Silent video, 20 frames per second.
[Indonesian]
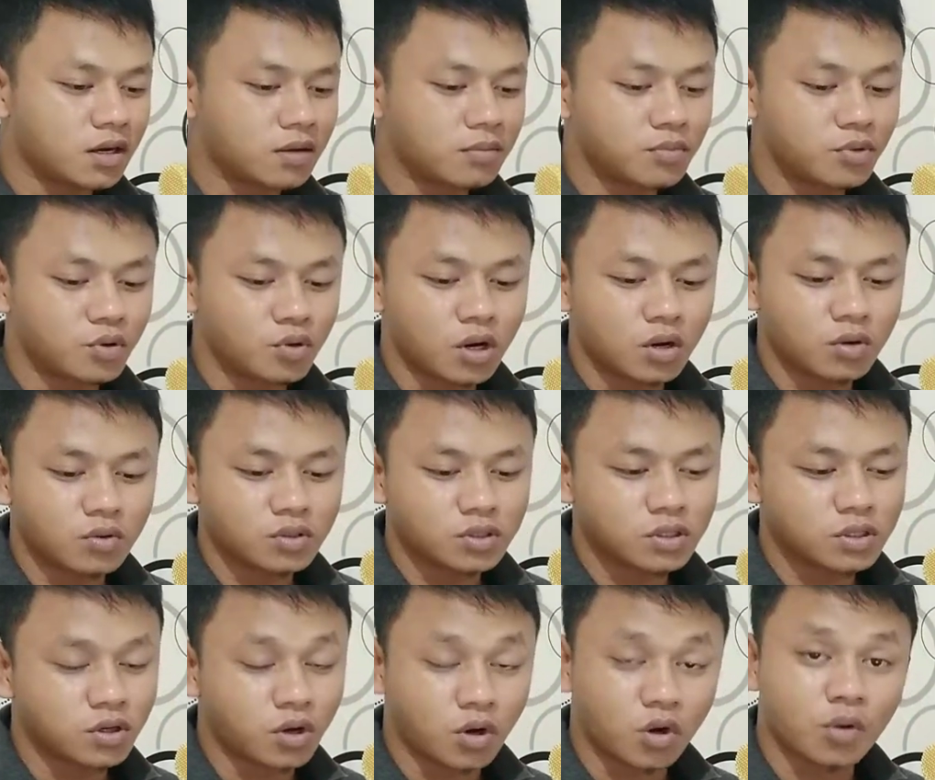menurut aku
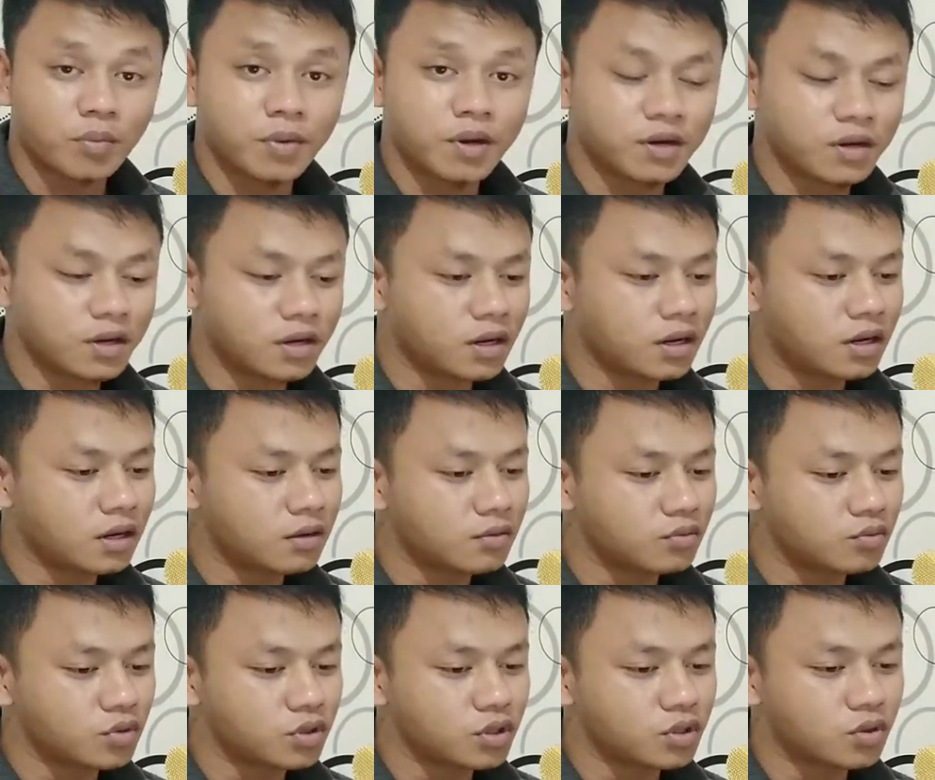sih recommended ya
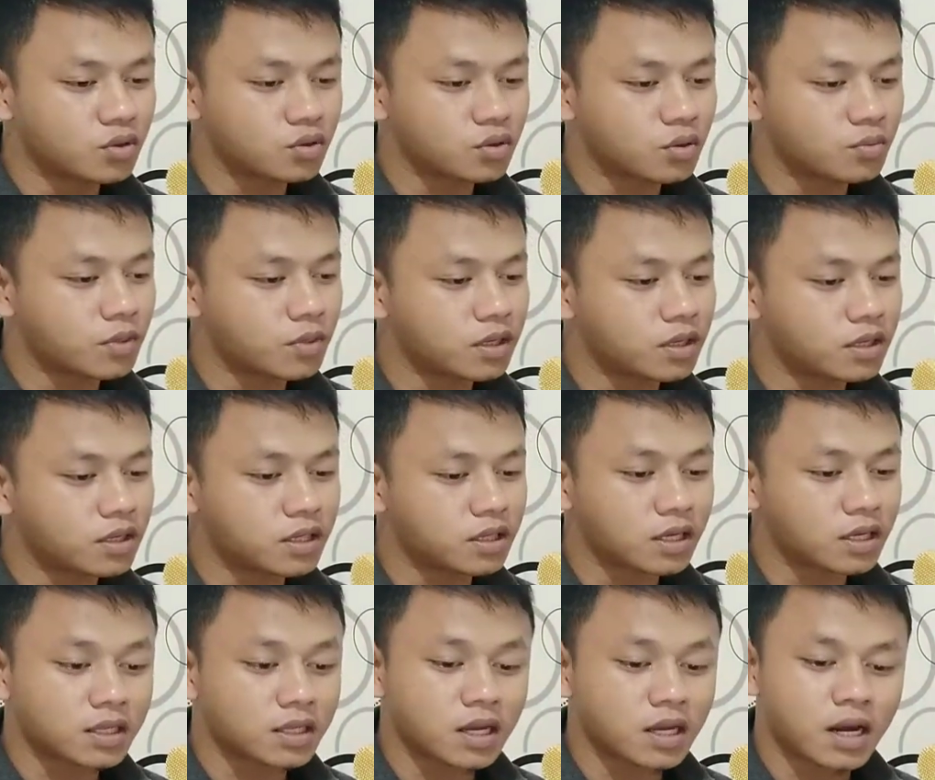untuk ditonton bagi kita
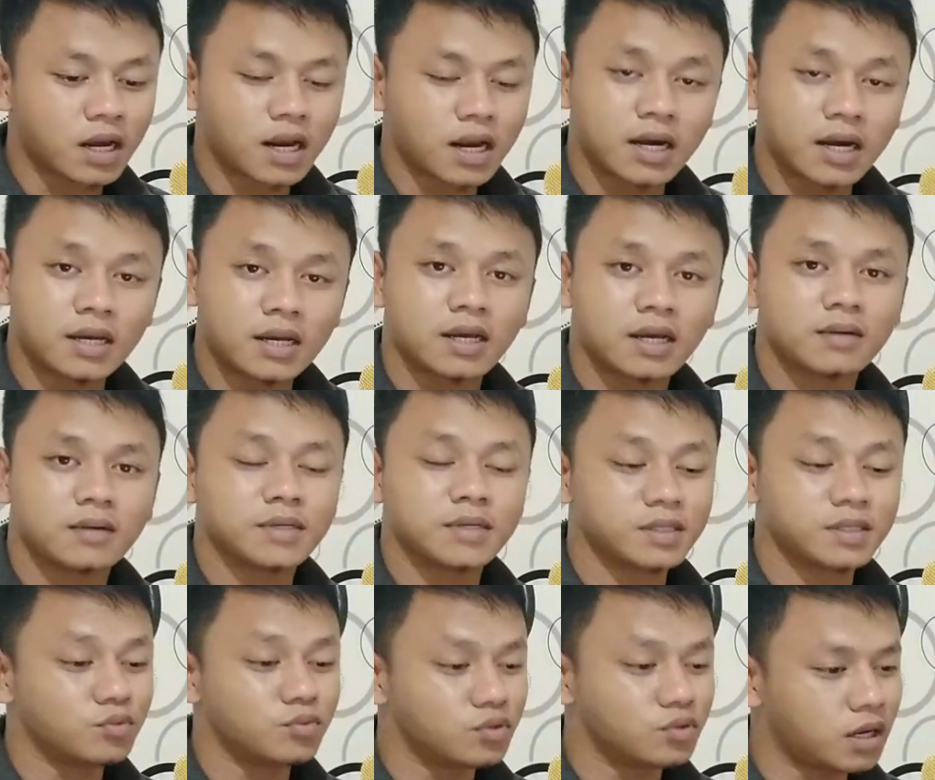kita kalangan yang
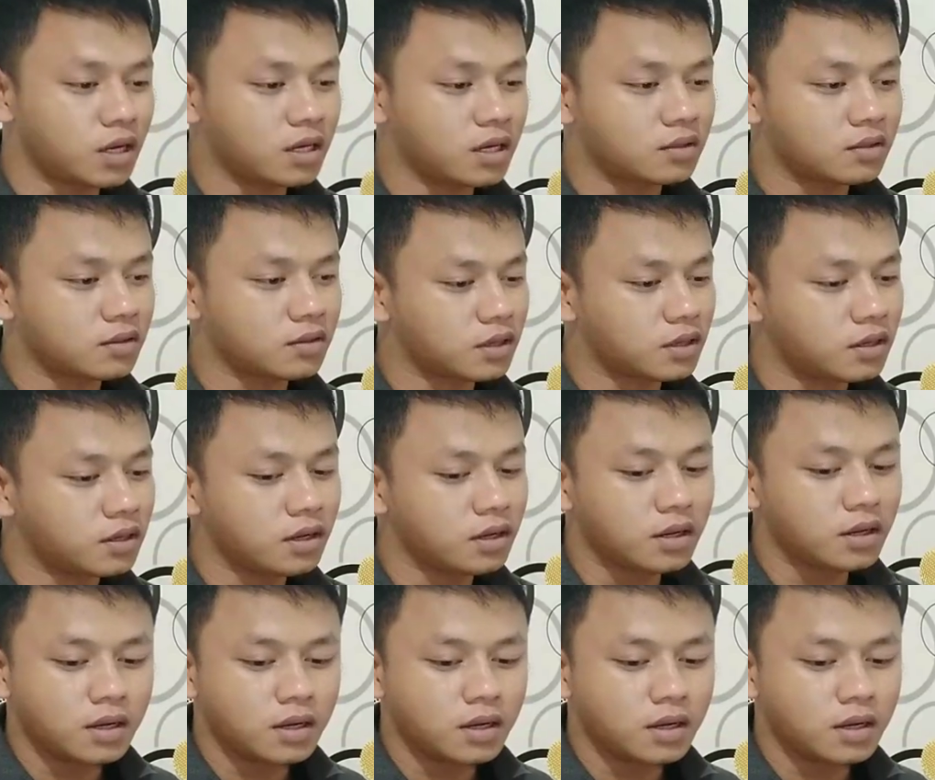masih muda gitu kan.